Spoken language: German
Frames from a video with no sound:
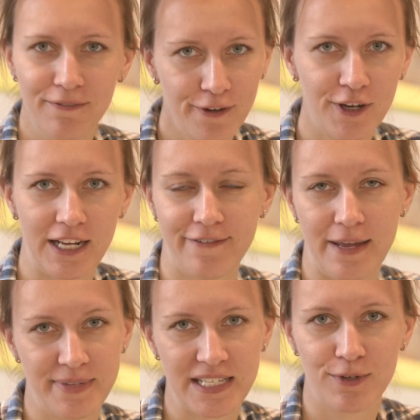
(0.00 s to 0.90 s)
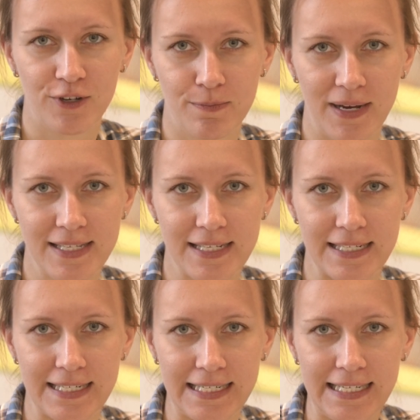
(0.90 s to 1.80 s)
Wir wollen einfach ein bisschen mit euch
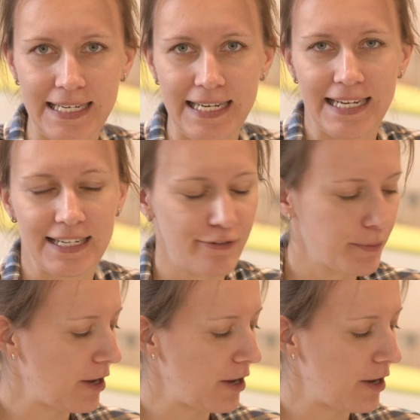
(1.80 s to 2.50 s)
basteln. Dafür